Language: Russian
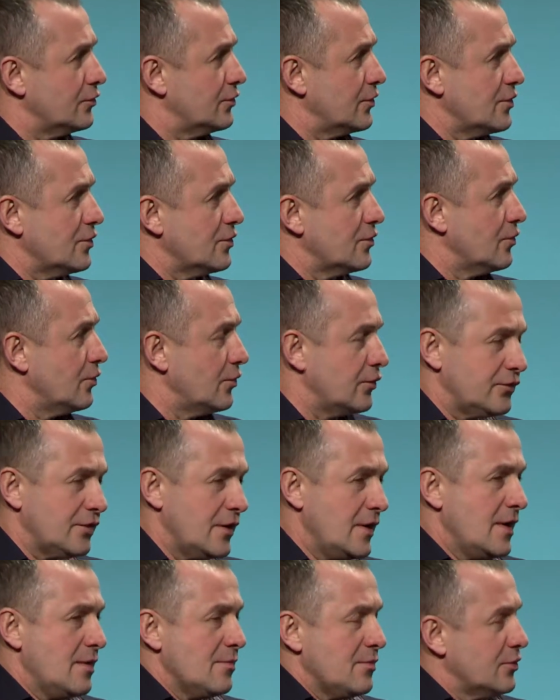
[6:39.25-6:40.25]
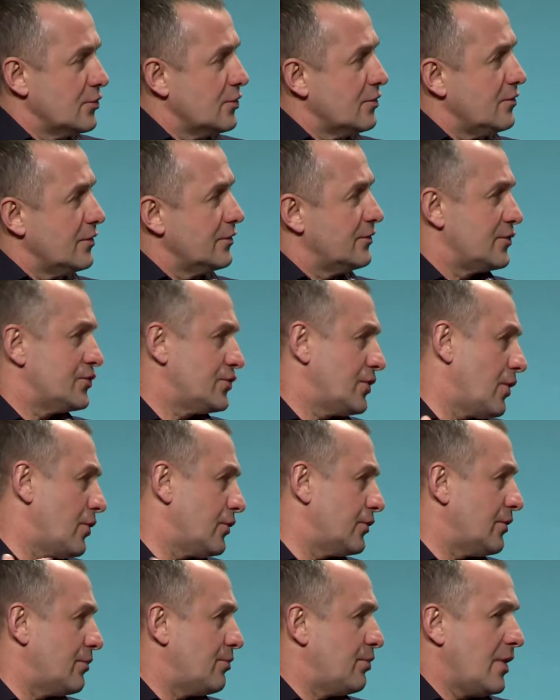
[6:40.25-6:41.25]
тренируюсь, потом
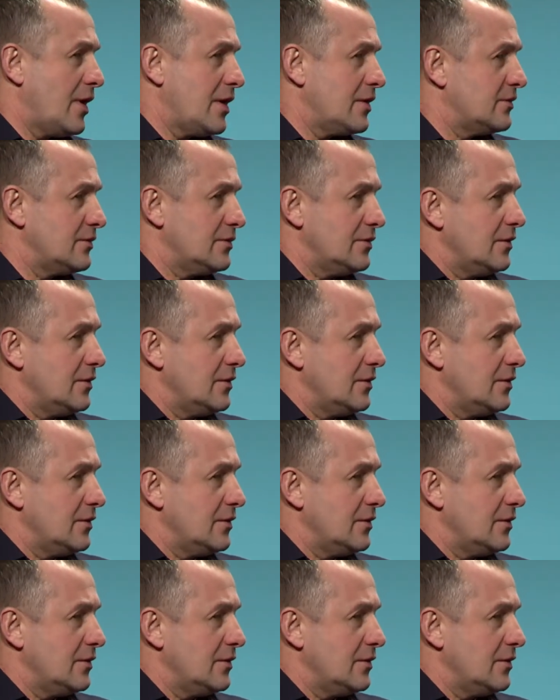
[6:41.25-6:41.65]
возвращаюсь опять.